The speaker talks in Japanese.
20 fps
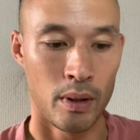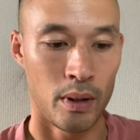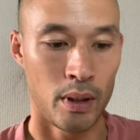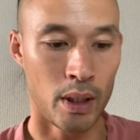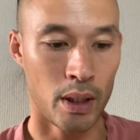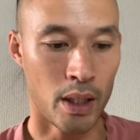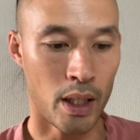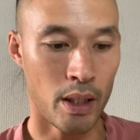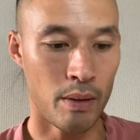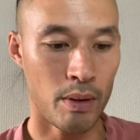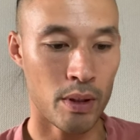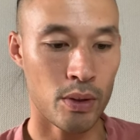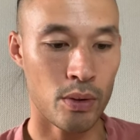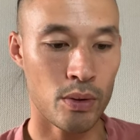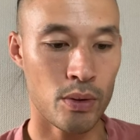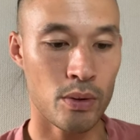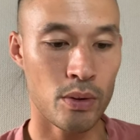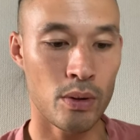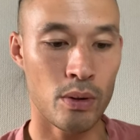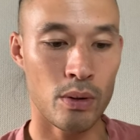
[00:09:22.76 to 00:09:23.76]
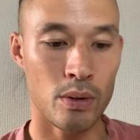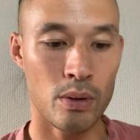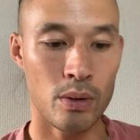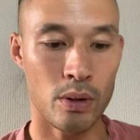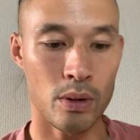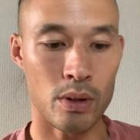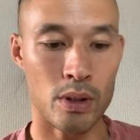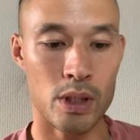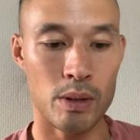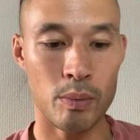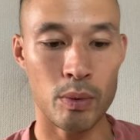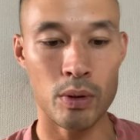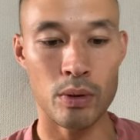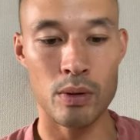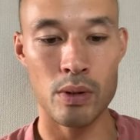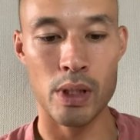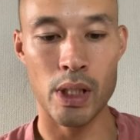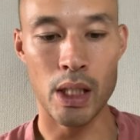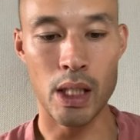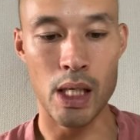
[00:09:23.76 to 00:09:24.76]
で、彼は卒業後、地元
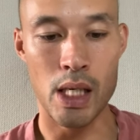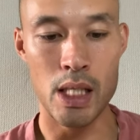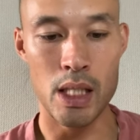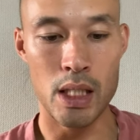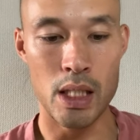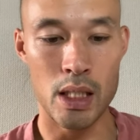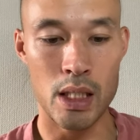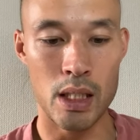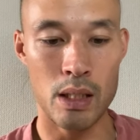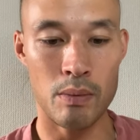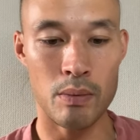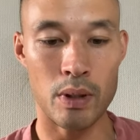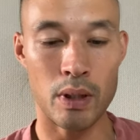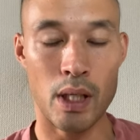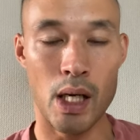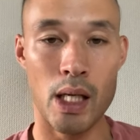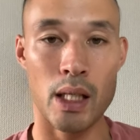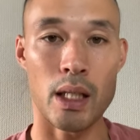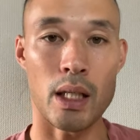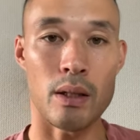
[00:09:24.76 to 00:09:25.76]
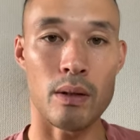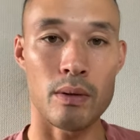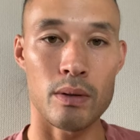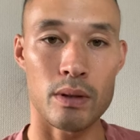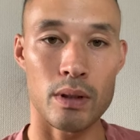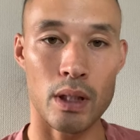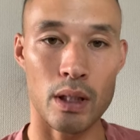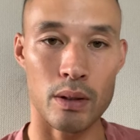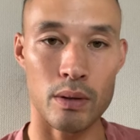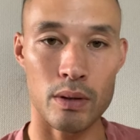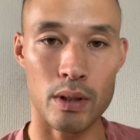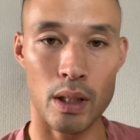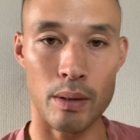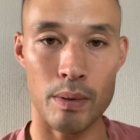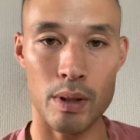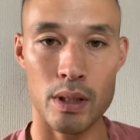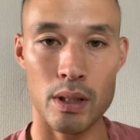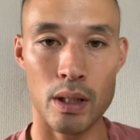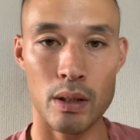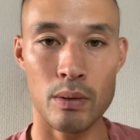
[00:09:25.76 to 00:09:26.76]
の社会人チームでキャリアをスタートされました。